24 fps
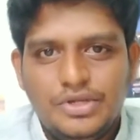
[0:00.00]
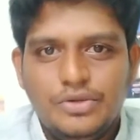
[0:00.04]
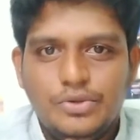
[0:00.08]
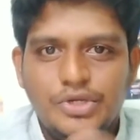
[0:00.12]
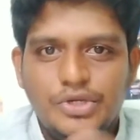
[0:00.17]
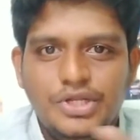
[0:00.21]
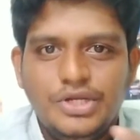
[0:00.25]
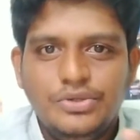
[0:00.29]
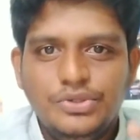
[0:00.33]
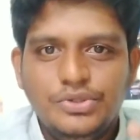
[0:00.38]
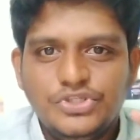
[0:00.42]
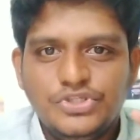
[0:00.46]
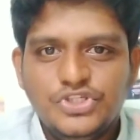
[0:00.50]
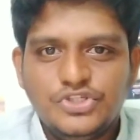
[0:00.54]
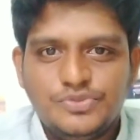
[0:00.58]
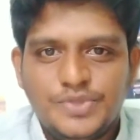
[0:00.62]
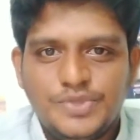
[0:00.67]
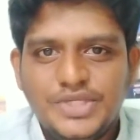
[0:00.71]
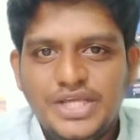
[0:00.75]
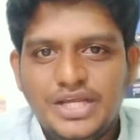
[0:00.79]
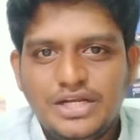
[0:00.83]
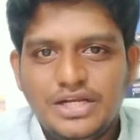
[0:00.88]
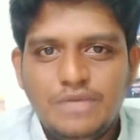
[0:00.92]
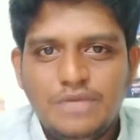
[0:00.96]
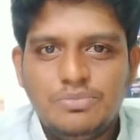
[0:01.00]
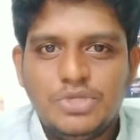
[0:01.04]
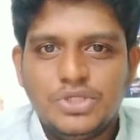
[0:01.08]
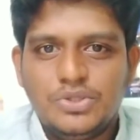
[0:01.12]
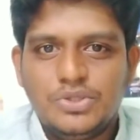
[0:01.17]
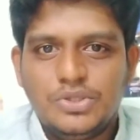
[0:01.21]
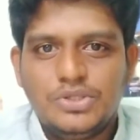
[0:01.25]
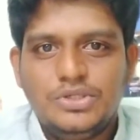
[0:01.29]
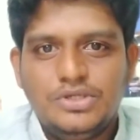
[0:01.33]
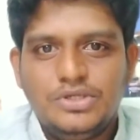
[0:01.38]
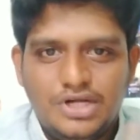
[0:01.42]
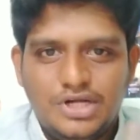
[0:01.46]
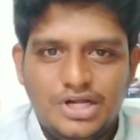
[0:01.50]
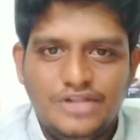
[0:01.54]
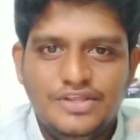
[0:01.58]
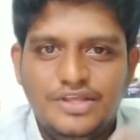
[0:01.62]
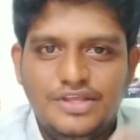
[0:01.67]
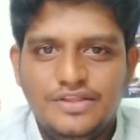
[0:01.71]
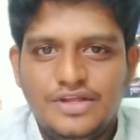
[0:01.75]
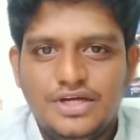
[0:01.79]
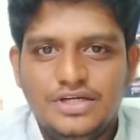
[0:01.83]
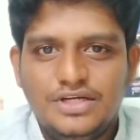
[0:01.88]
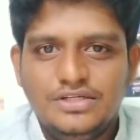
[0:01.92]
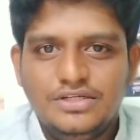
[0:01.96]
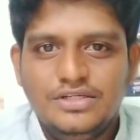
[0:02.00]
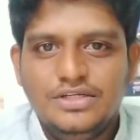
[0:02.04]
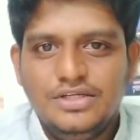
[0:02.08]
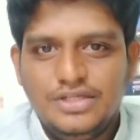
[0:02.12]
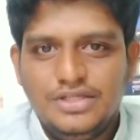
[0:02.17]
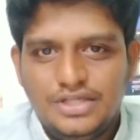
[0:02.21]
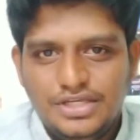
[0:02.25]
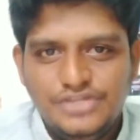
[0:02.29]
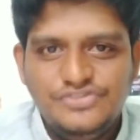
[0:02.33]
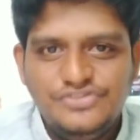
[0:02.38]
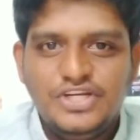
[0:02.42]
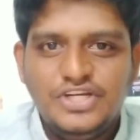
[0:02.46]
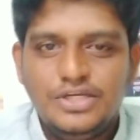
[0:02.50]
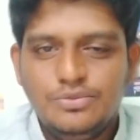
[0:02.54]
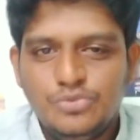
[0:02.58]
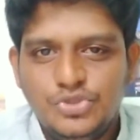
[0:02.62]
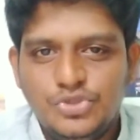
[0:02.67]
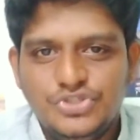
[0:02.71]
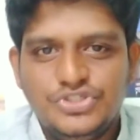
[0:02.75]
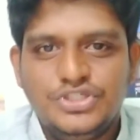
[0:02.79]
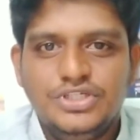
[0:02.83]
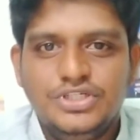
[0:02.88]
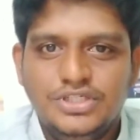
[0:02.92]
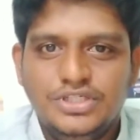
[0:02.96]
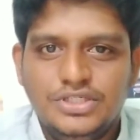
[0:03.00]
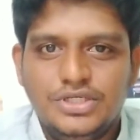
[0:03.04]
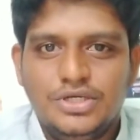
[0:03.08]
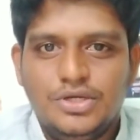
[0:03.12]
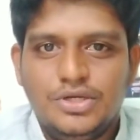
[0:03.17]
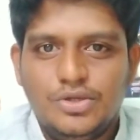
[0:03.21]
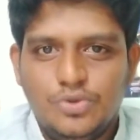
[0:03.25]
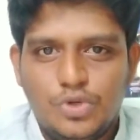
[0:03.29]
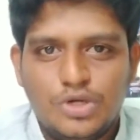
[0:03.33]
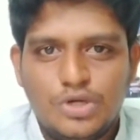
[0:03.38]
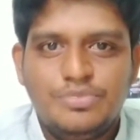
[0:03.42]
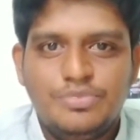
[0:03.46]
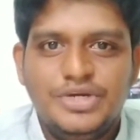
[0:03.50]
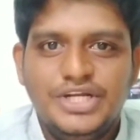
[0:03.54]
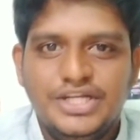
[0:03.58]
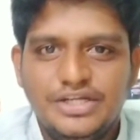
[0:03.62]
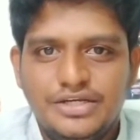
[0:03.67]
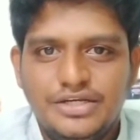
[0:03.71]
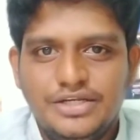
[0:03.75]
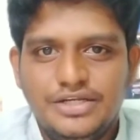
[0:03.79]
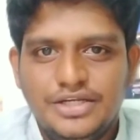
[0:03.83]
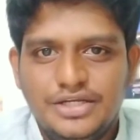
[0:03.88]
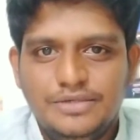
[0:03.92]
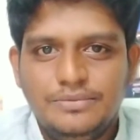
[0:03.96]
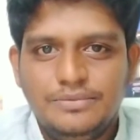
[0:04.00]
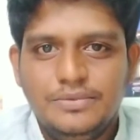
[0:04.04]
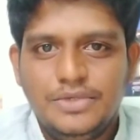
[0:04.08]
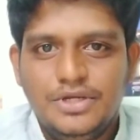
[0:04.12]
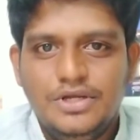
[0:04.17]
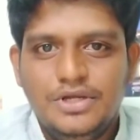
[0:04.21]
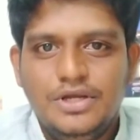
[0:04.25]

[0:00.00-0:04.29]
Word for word: ஒரு இருபத்தஞ்சி பையன் என்ன பண்ணுவானோ அதே தான் இன்ஜினியரிங் முடிச்சுட்டு ஒர்க் பண்ணிக்கிட்டு இருக்கேன்